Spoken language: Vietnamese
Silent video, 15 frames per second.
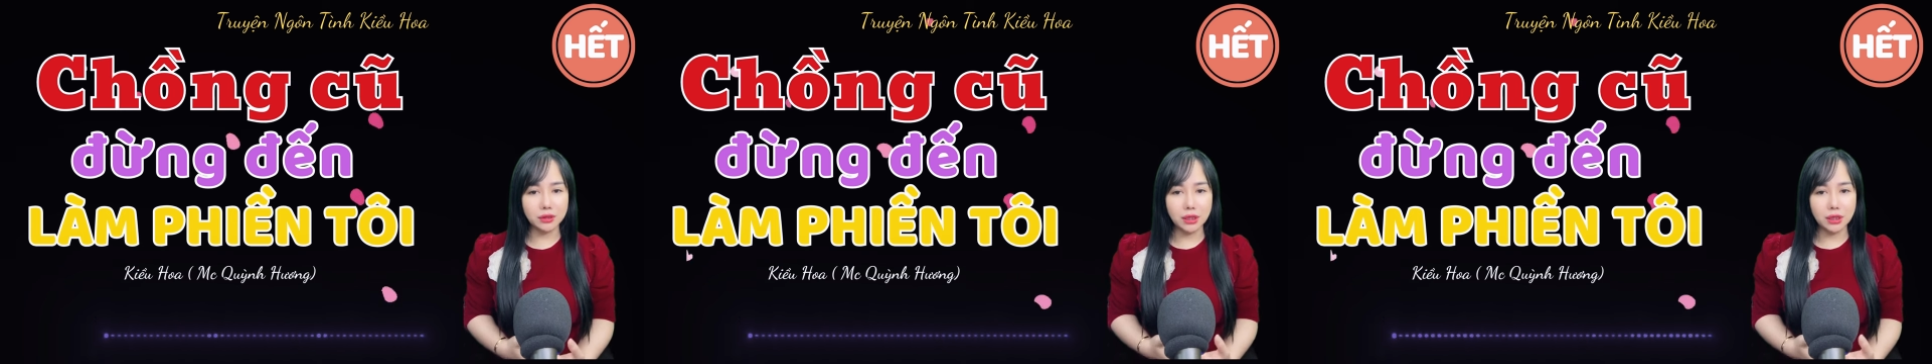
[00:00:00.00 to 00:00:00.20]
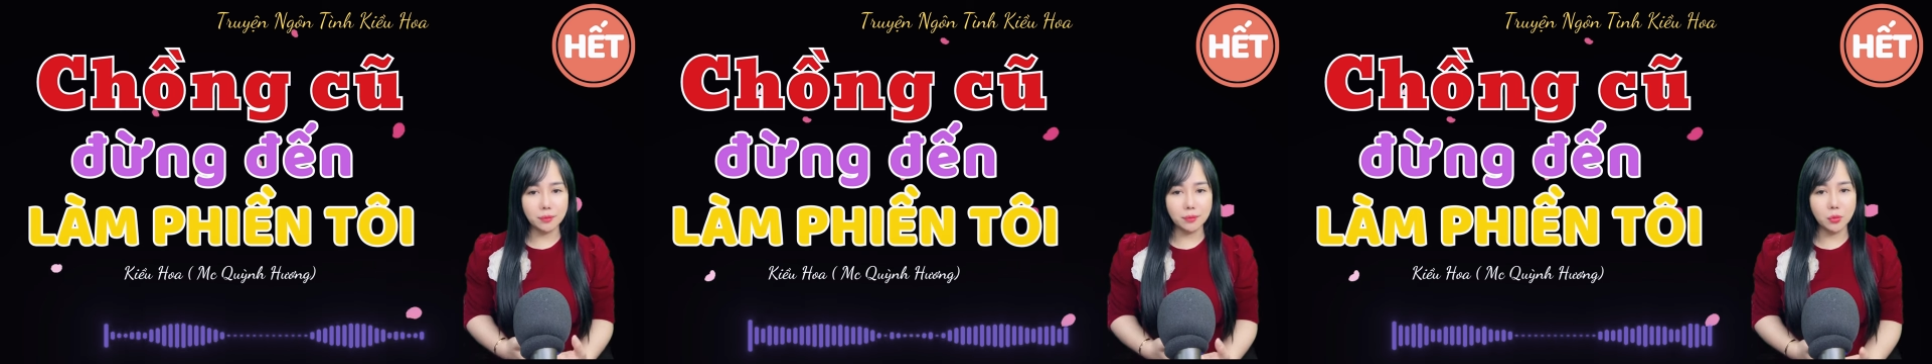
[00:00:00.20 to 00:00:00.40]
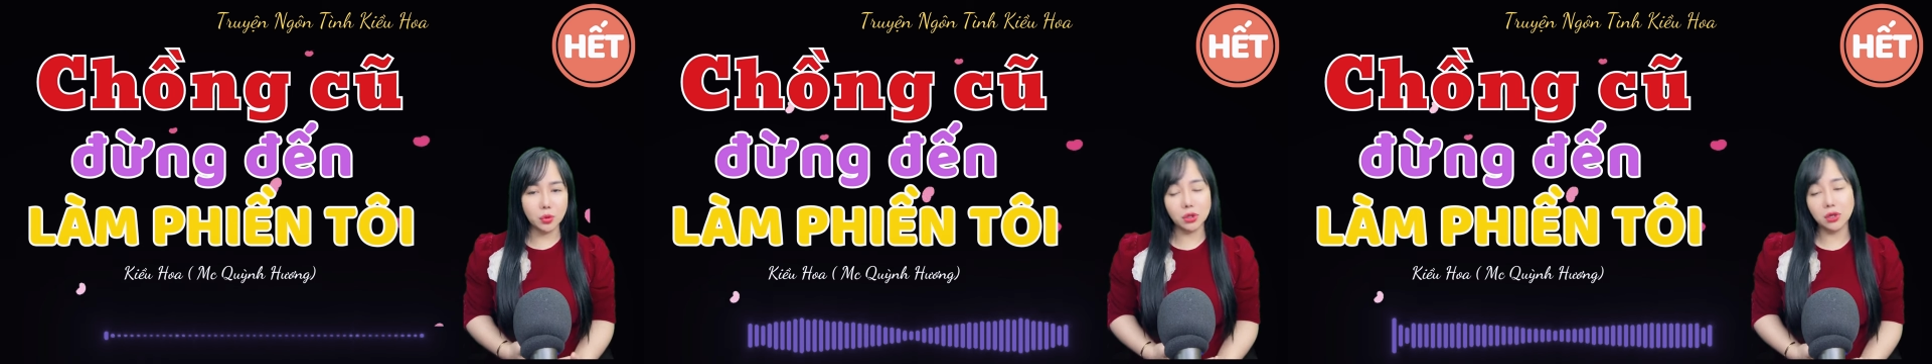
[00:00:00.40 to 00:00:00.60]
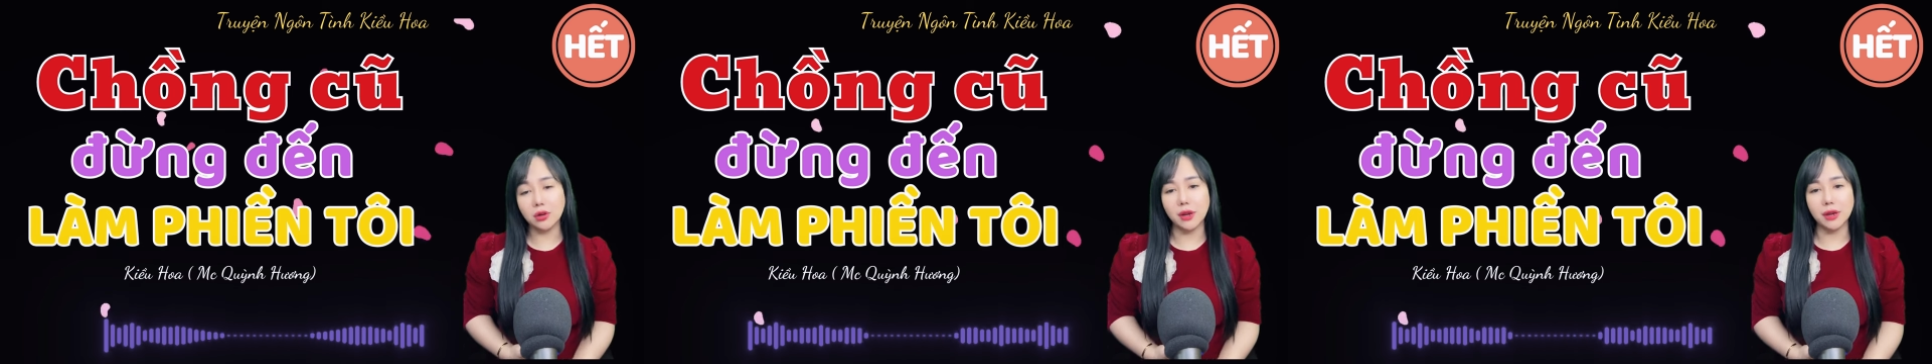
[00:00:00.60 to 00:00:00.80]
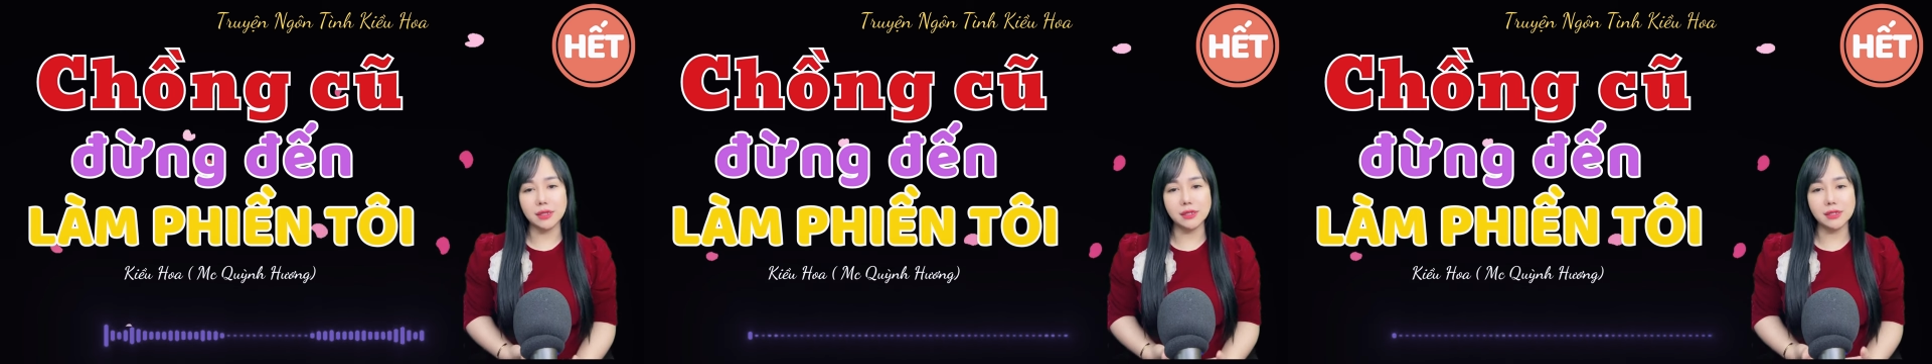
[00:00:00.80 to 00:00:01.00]
Giết
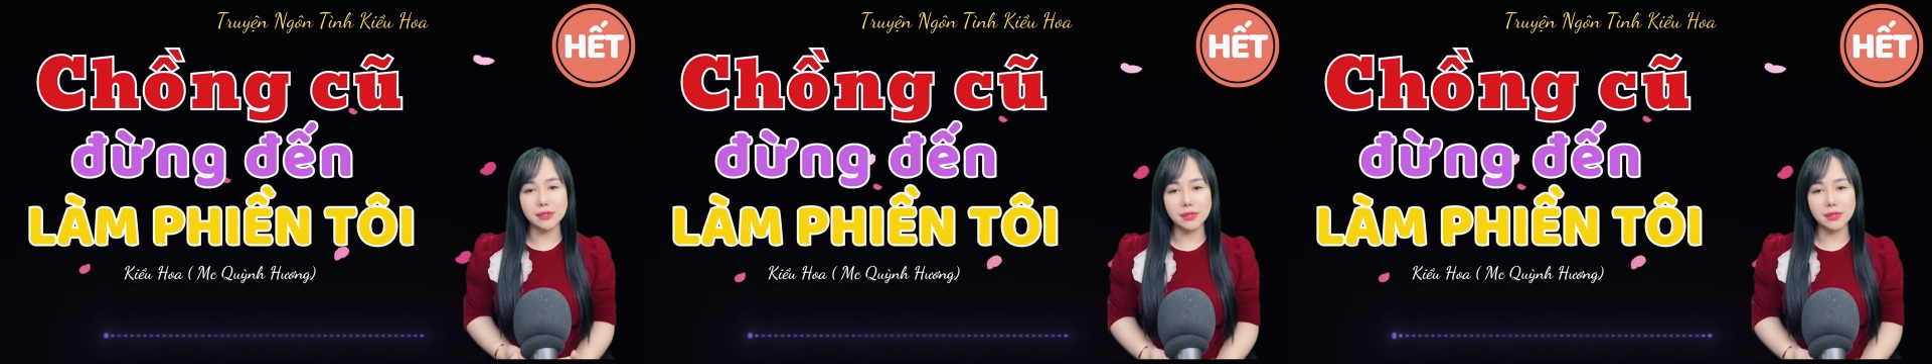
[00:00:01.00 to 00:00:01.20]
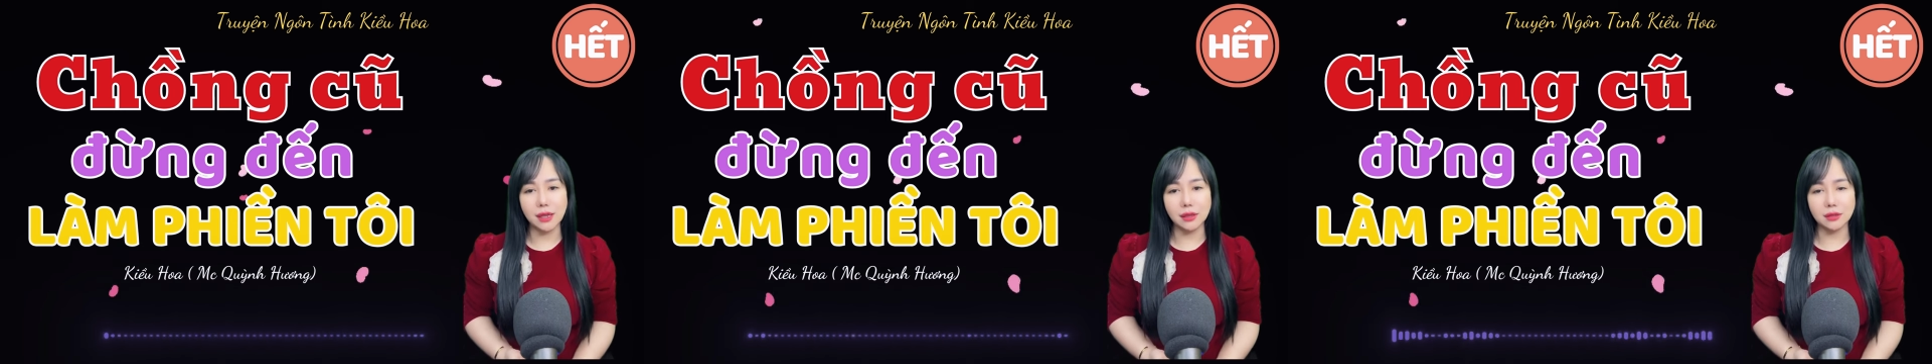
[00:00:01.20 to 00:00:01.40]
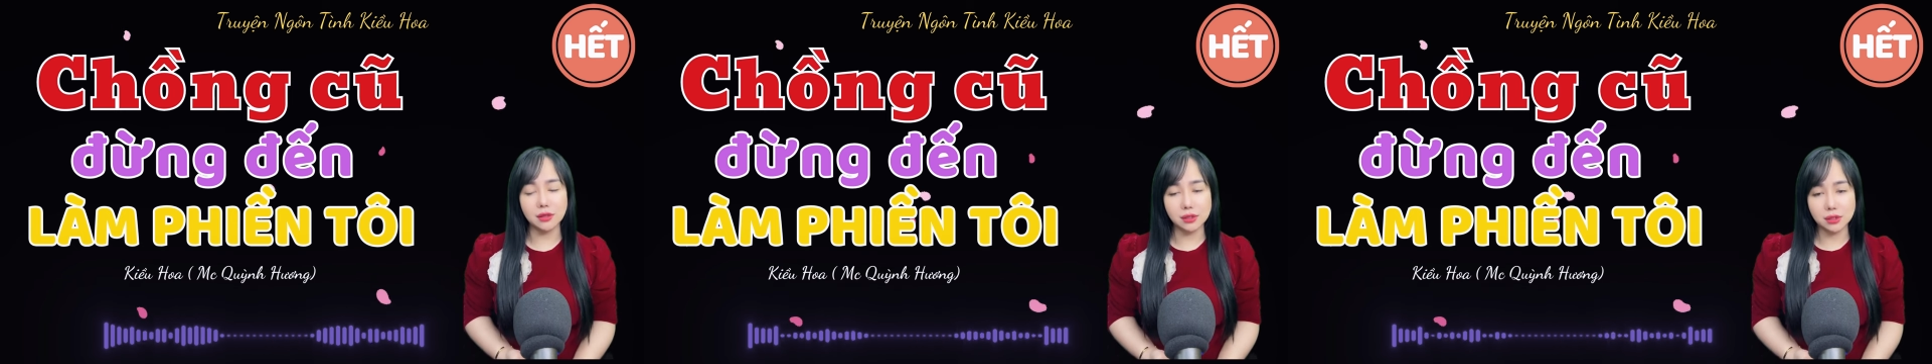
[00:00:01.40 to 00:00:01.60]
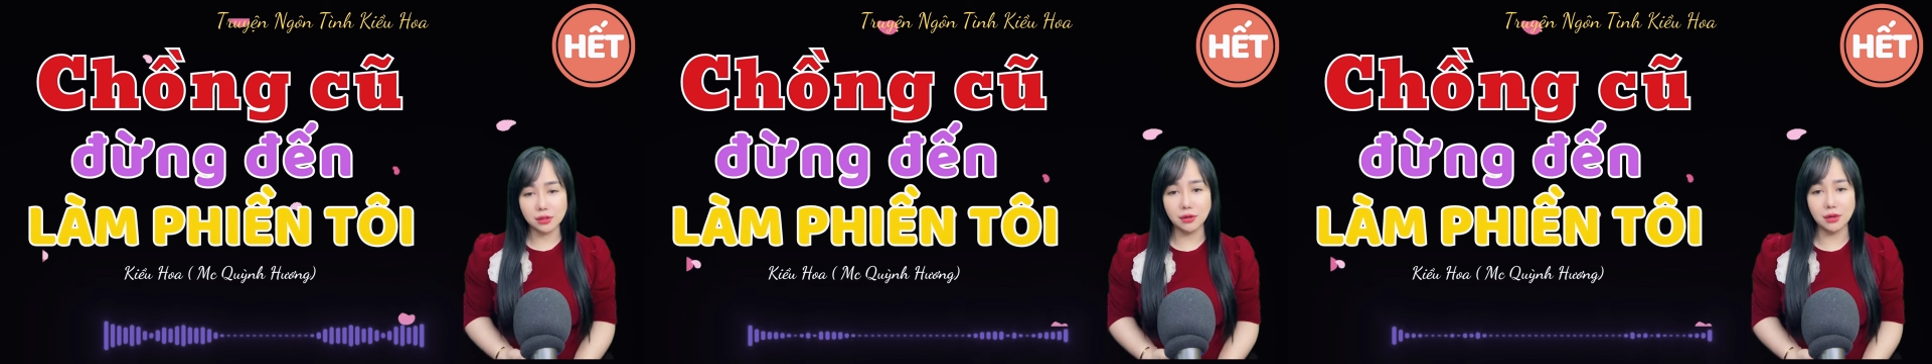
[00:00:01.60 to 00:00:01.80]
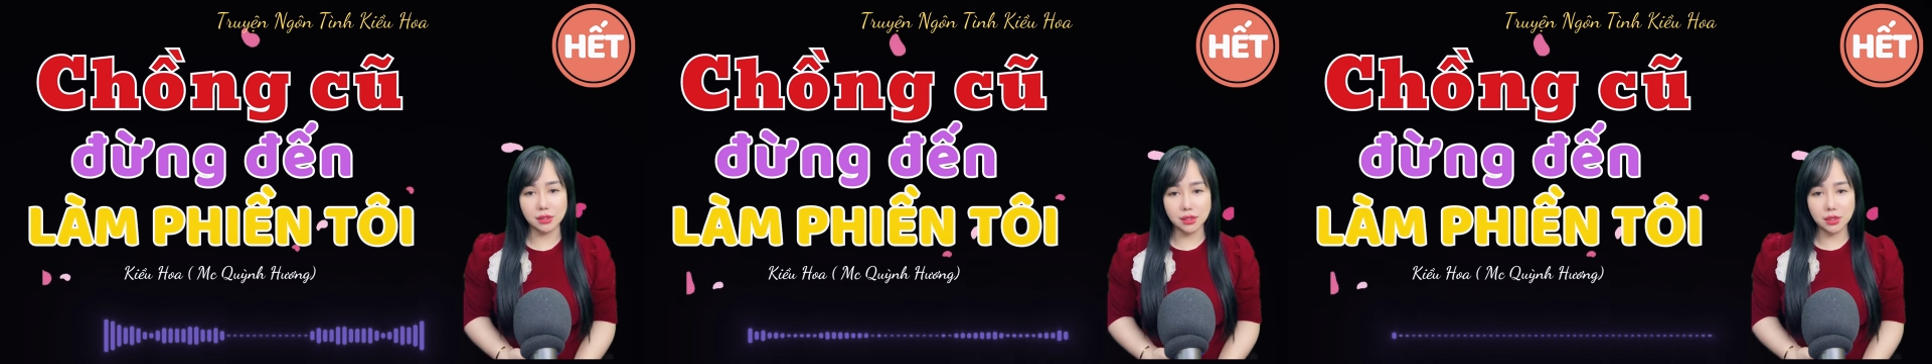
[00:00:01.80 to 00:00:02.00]
chị? Hứa
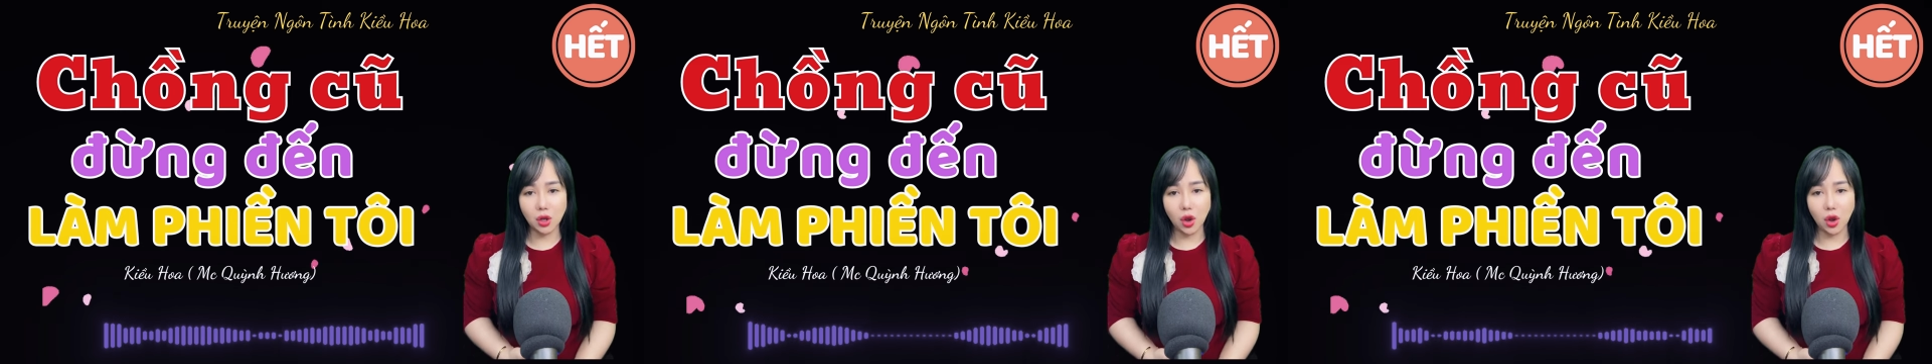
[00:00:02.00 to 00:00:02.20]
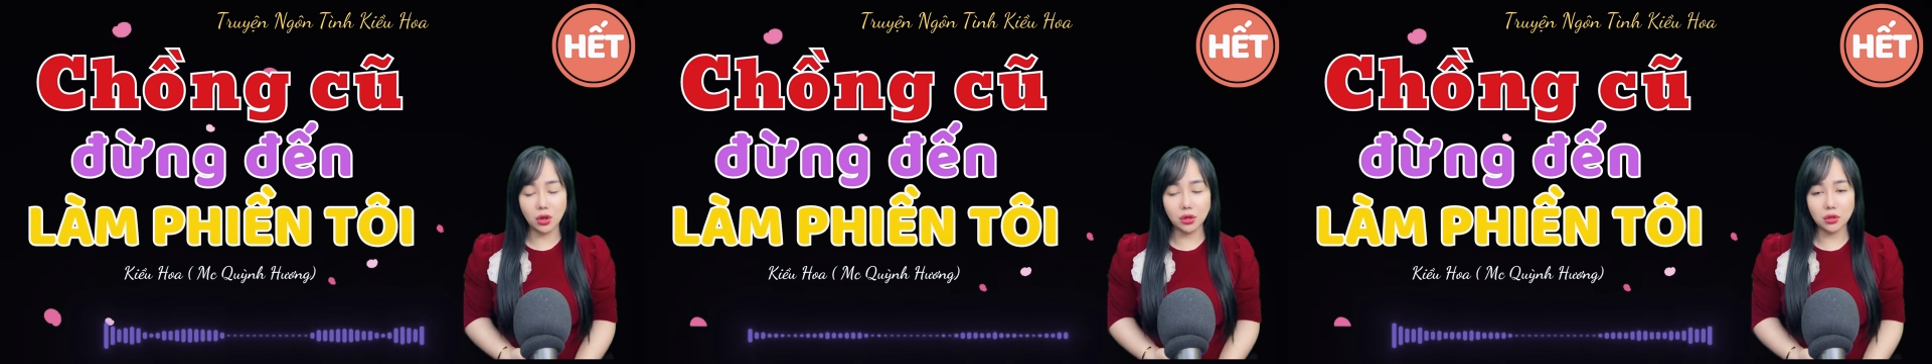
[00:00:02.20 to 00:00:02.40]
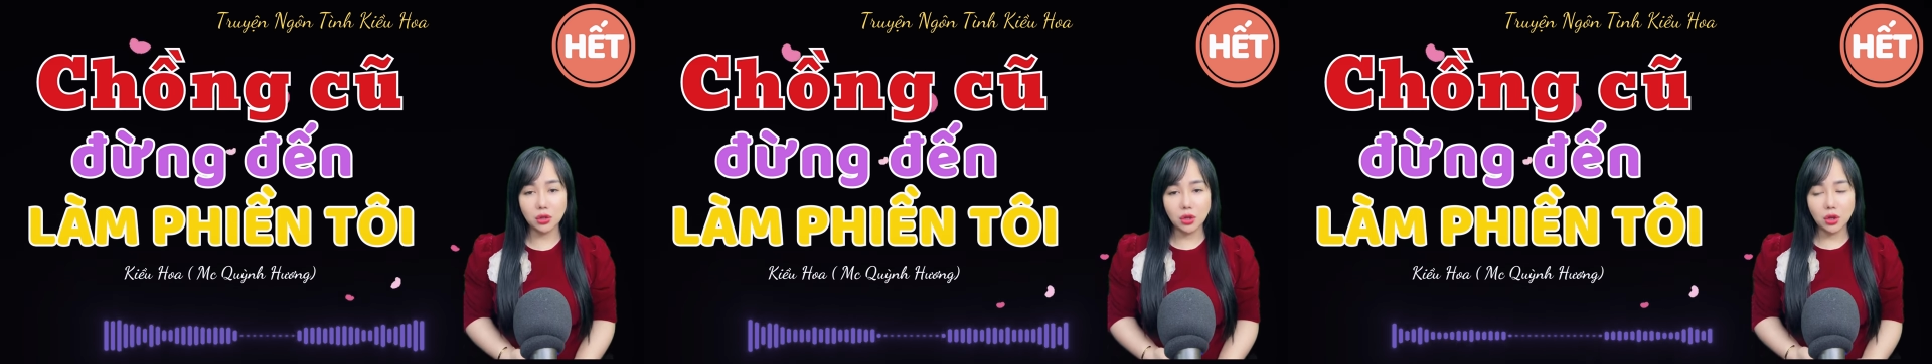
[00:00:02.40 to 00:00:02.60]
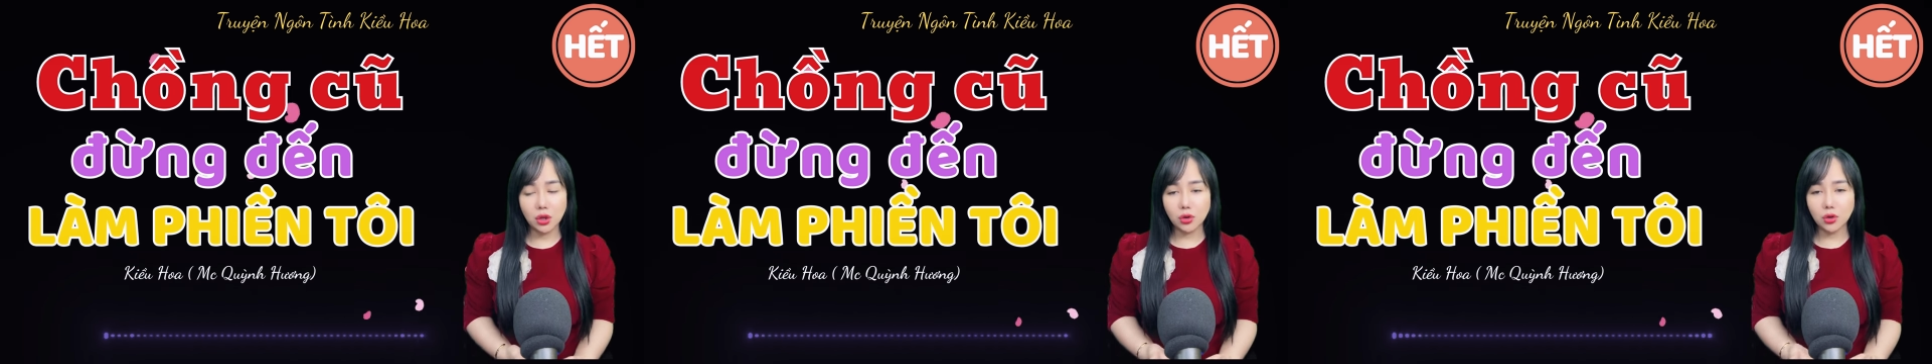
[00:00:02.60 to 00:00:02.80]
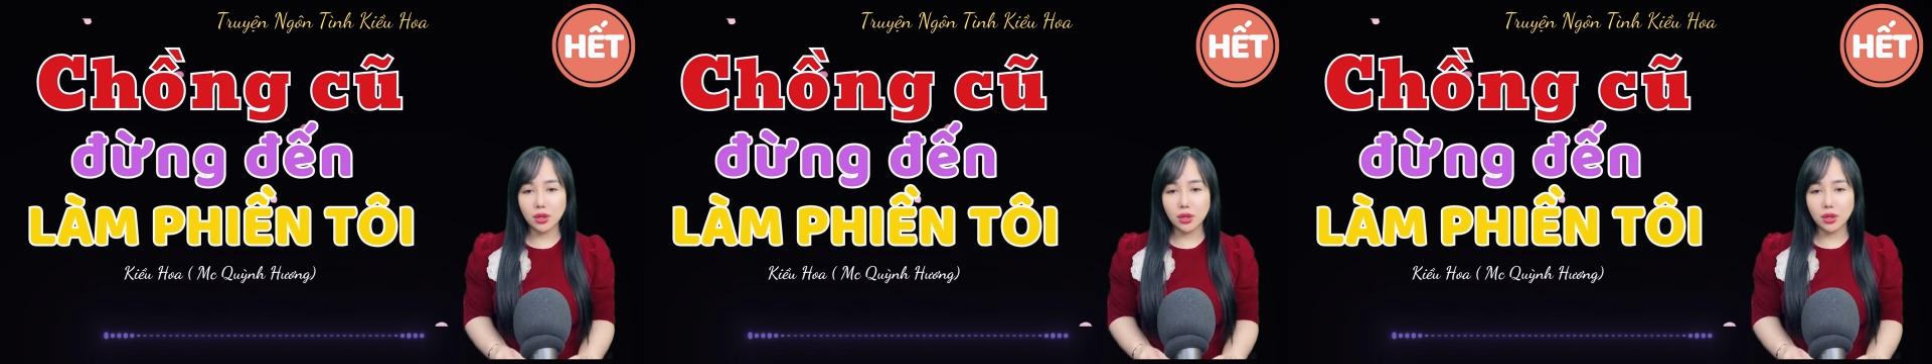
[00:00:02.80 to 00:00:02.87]
Lâm bật cười nhắc lại.